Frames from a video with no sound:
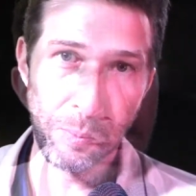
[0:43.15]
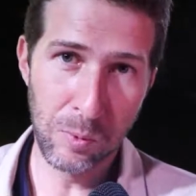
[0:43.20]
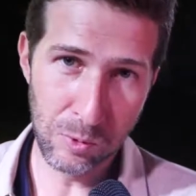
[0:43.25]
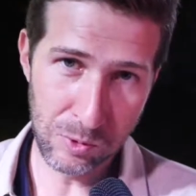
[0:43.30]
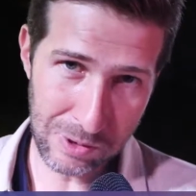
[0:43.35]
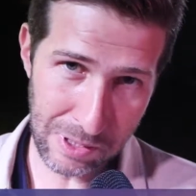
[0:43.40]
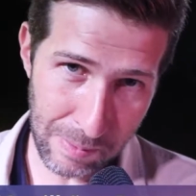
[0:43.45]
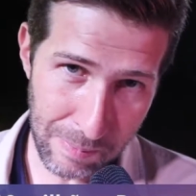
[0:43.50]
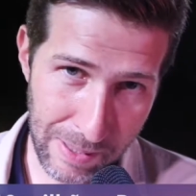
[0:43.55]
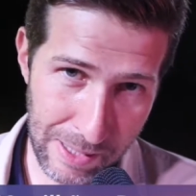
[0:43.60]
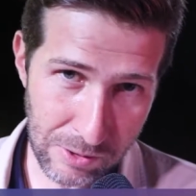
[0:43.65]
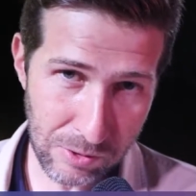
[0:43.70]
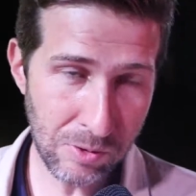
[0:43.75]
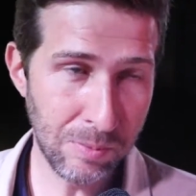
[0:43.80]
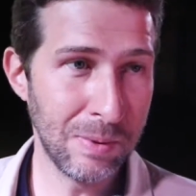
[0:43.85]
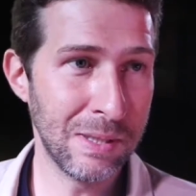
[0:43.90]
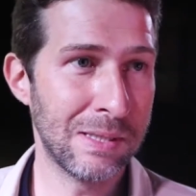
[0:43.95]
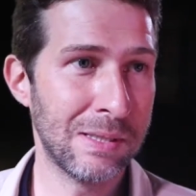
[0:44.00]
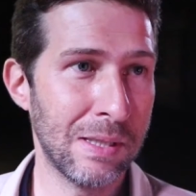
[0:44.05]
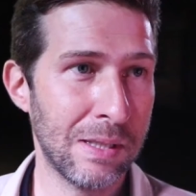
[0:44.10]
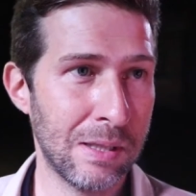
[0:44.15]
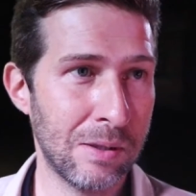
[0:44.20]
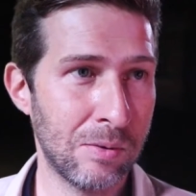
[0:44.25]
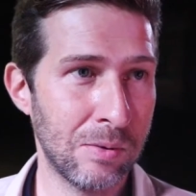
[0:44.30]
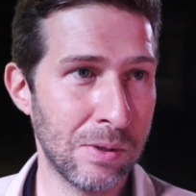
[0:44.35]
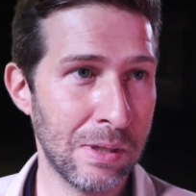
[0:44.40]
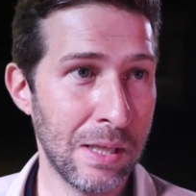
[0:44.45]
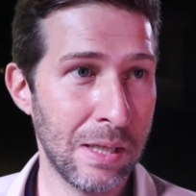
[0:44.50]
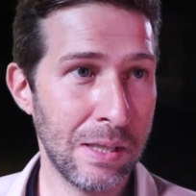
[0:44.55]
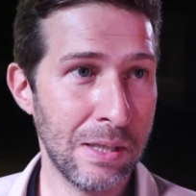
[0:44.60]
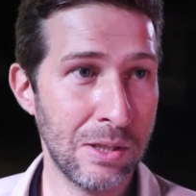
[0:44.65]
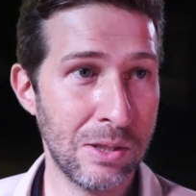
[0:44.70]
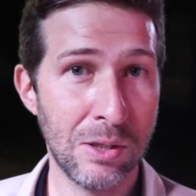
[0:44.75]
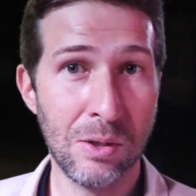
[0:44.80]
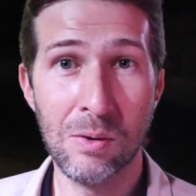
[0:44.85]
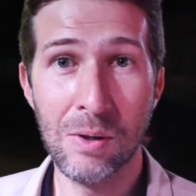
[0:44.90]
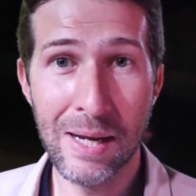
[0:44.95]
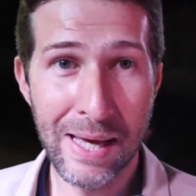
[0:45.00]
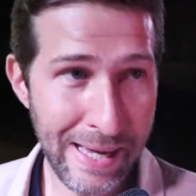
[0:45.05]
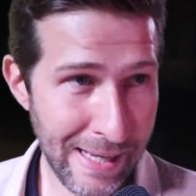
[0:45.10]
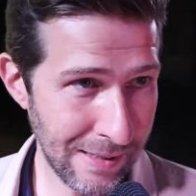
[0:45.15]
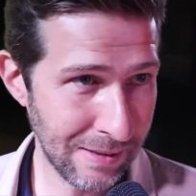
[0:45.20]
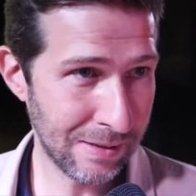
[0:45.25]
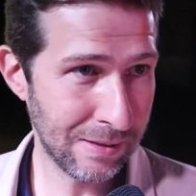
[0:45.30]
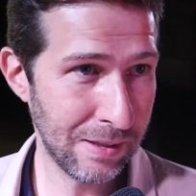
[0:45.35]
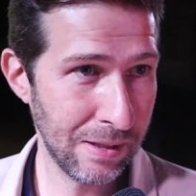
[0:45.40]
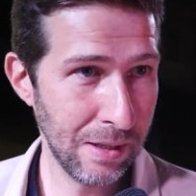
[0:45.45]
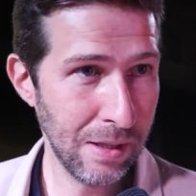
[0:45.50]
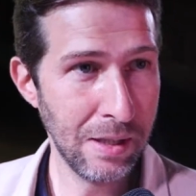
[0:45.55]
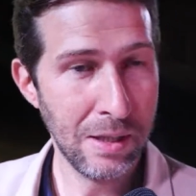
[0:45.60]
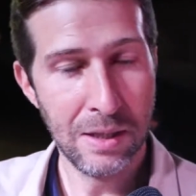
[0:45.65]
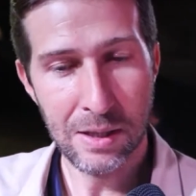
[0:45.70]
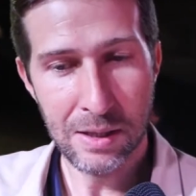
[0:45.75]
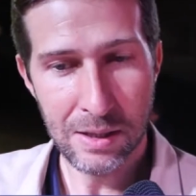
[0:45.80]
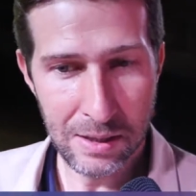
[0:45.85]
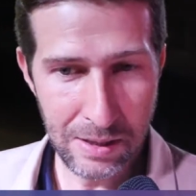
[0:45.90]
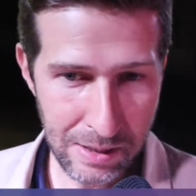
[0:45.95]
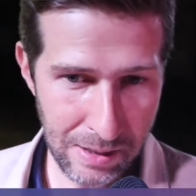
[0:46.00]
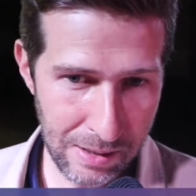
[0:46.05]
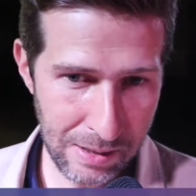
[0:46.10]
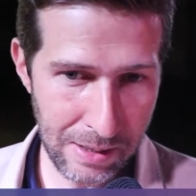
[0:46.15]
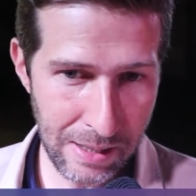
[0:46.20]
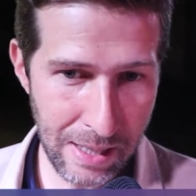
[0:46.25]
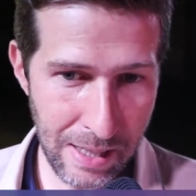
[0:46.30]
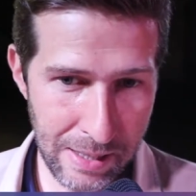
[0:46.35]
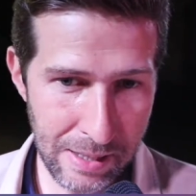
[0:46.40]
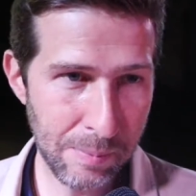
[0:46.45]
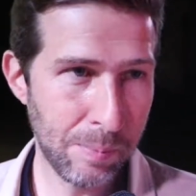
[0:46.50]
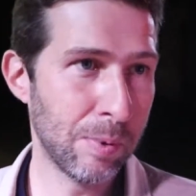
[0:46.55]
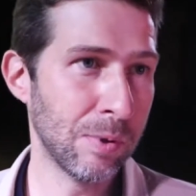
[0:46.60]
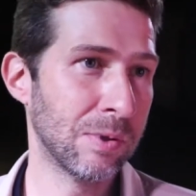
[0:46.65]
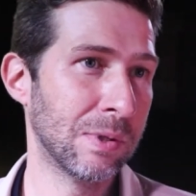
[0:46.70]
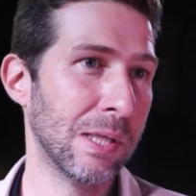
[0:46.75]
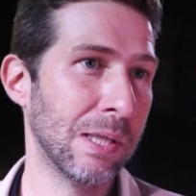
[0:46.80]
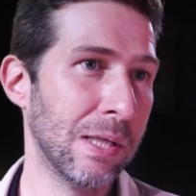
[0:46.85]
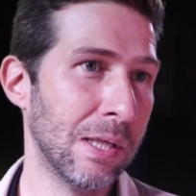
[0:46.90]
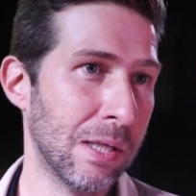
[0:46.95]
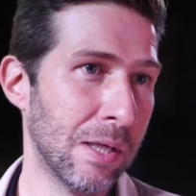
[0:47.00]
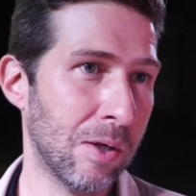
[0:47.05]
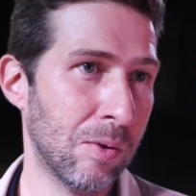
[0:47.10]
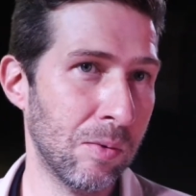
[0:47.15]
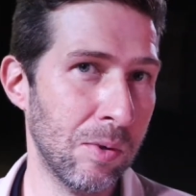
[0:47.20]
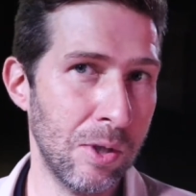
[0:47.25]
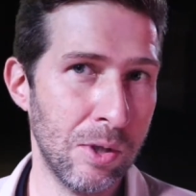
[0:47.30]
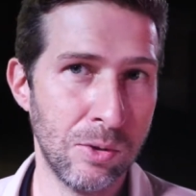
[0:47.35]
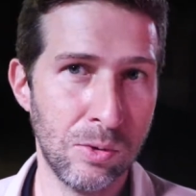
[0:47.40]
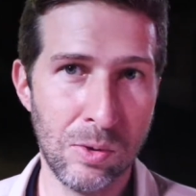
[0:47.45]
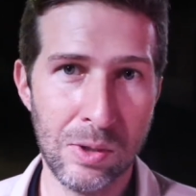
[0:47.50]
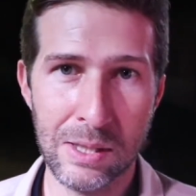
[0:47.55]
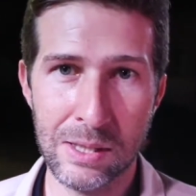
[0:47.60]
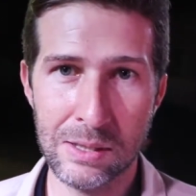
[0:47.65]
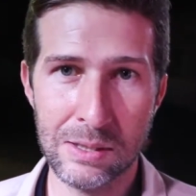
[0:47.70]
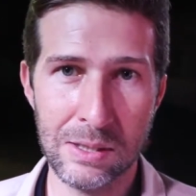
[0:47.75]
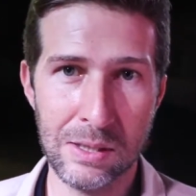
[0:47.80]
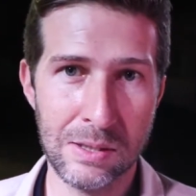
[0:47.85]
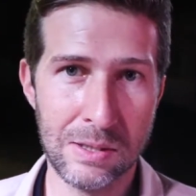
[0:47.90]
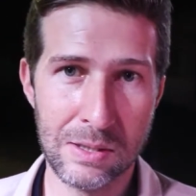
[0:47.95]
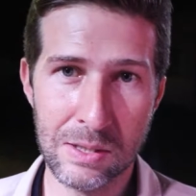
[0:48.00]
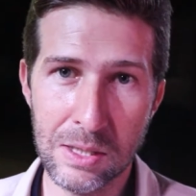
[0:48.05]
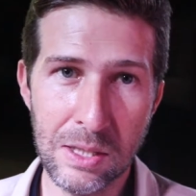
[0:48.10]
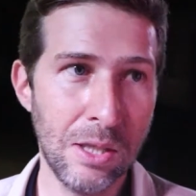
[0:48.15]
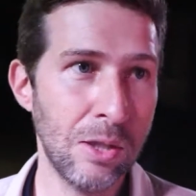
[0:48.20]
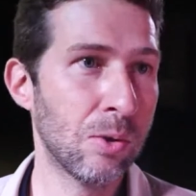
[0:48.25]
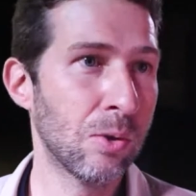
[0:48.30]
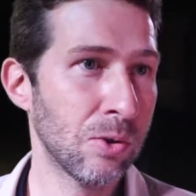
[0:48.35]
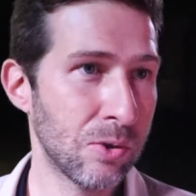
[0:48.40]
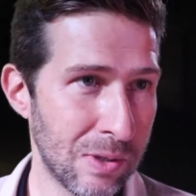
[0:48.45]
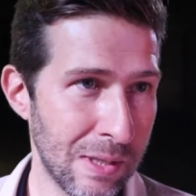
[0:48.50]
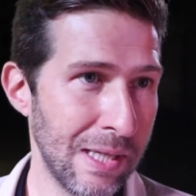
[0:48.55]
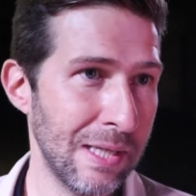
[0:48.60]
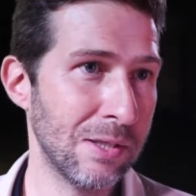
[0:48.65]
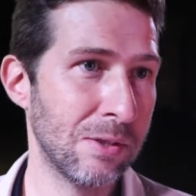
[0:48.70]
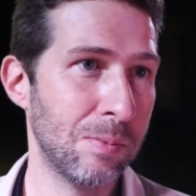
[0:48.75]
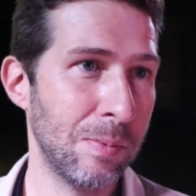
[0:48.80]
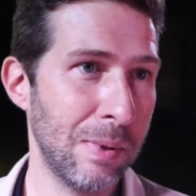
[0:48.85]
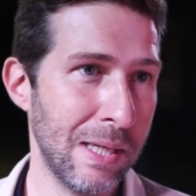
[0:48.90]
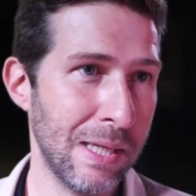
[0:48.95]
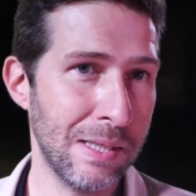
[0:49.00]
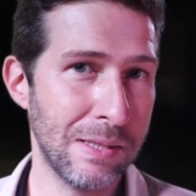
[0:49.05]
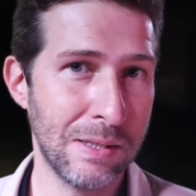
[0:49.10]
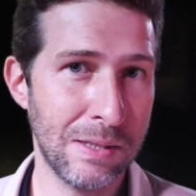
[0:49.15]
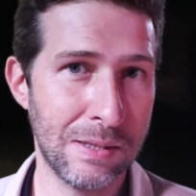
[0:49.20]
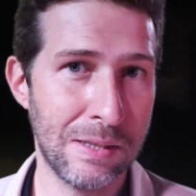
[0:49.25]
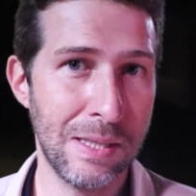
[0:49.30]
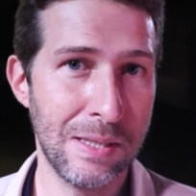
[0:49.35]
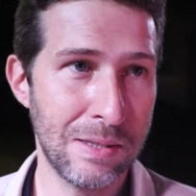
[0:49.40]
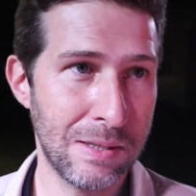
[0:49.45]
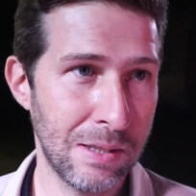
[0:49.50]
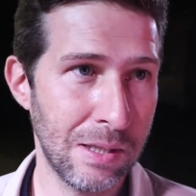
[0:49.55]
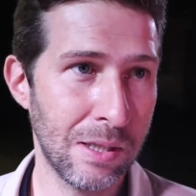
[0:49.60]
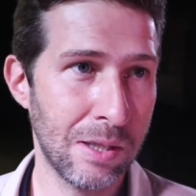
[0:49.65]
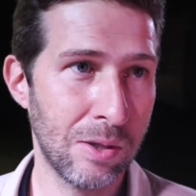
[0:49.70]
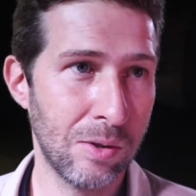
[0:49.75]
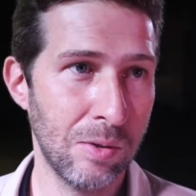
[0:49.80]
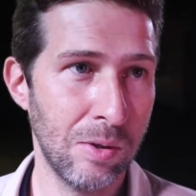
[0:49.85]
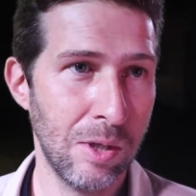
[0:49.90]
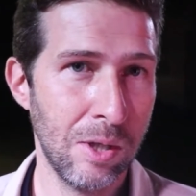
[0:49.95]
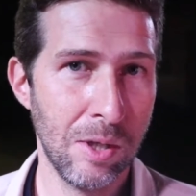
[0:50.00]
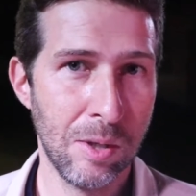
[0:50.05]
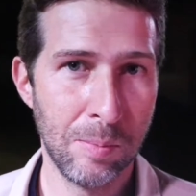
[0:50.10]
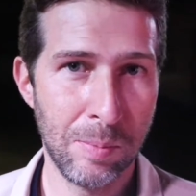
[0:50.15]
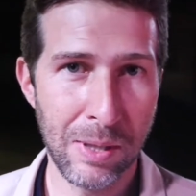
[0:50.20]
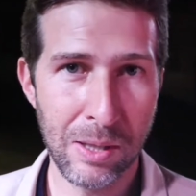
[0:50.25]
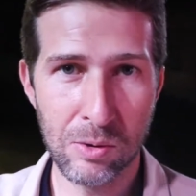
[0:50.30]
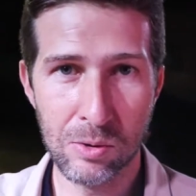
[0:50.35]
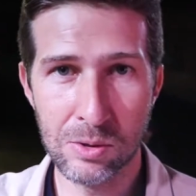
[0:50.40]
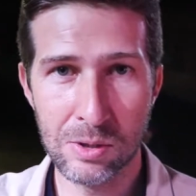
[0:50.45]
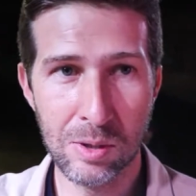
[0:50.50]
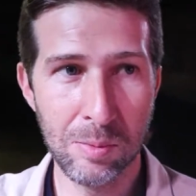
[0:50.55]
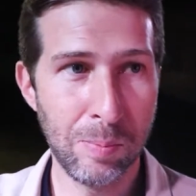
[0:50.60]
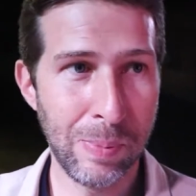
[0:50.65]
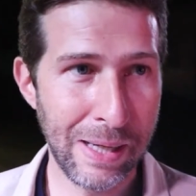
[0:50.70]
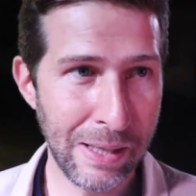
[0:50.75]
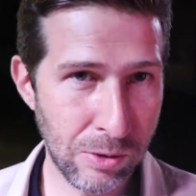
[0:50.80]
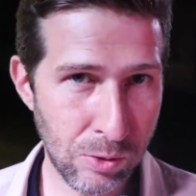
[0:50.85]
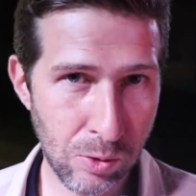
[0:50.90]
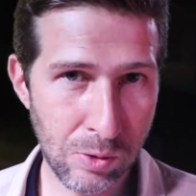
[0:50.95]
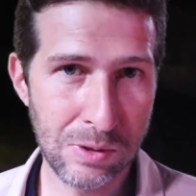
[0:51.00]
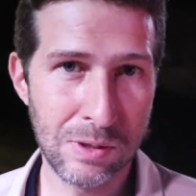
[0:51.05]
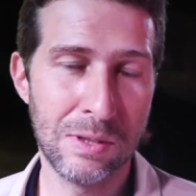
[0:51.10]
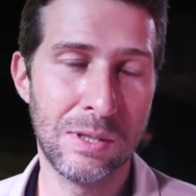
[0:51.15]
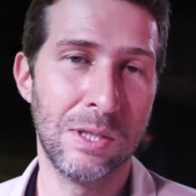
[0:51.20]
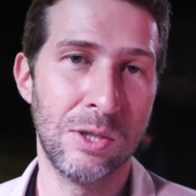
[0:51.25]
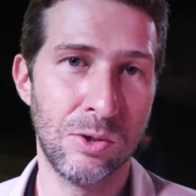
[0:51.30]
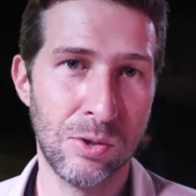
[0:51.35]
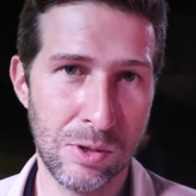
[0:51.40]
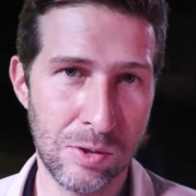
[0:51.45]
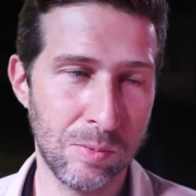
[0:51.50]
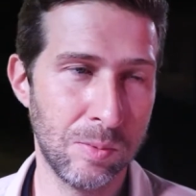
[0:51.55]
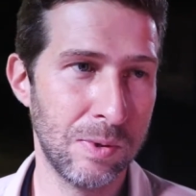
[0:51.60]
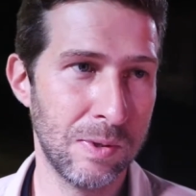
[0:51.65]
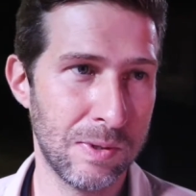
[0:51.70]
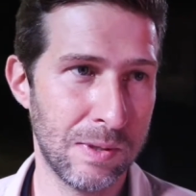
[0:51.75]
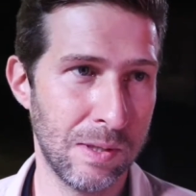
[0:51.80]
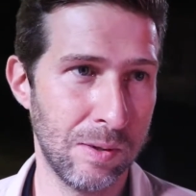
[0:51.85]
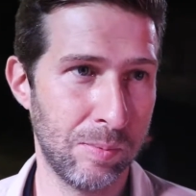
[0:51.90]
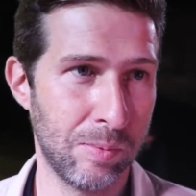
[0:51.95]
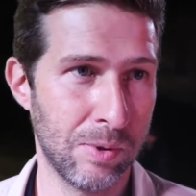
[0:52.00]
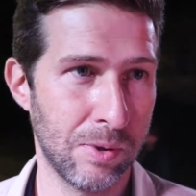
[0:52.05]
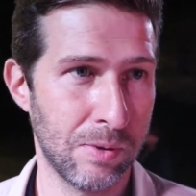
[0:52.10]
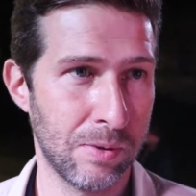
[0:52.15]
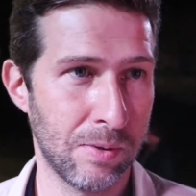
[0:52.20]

Os trabalhos começarão na região leste e, e aí prosseguirão durante cinco ou seis meses desse ano para contemplar todas as regiões do município.